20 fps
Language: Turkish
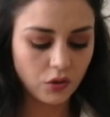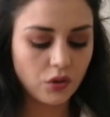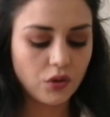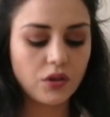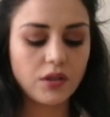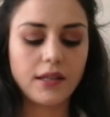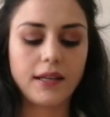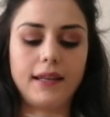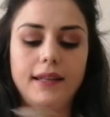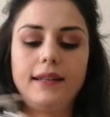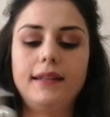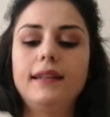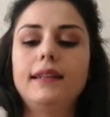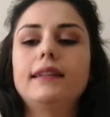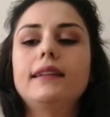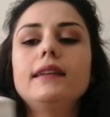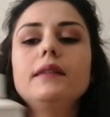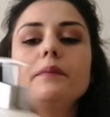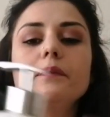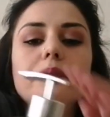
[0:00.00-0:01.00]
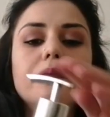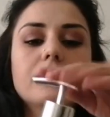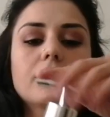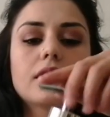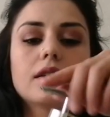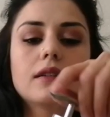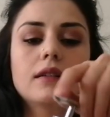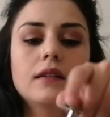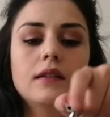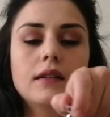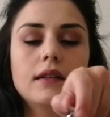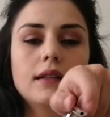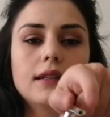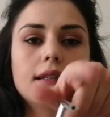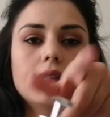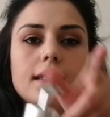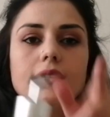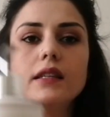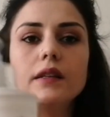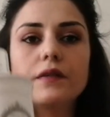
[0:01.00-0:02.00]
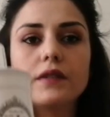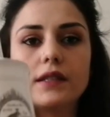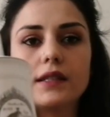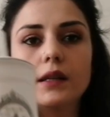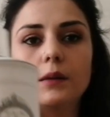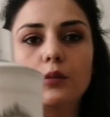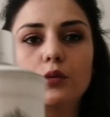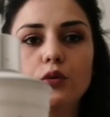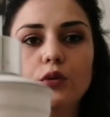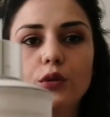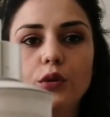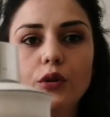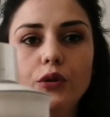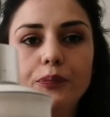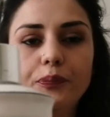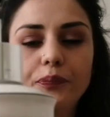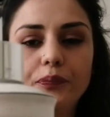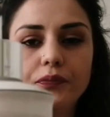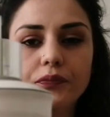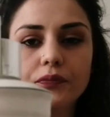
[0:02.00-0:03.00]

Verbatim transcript: Şu şekilde de sıvı sabunlu.